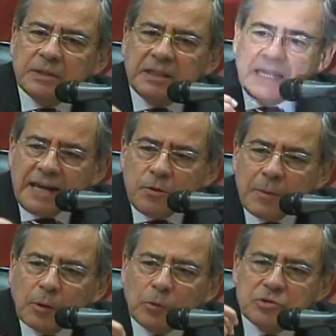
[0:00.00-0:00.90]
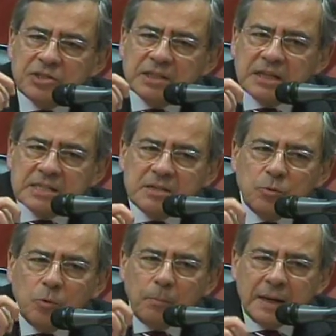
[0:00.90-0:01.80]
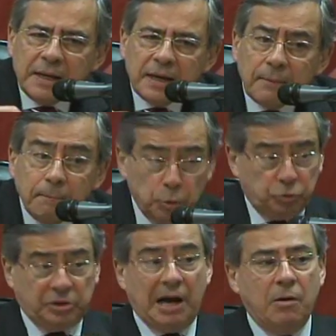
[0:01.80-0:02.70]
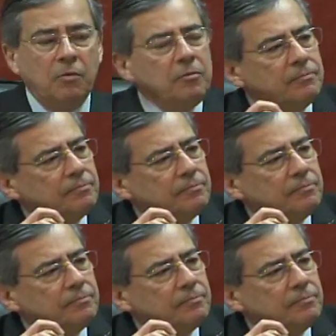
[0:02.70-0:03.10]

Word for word: que tem uma concentração urbana brutal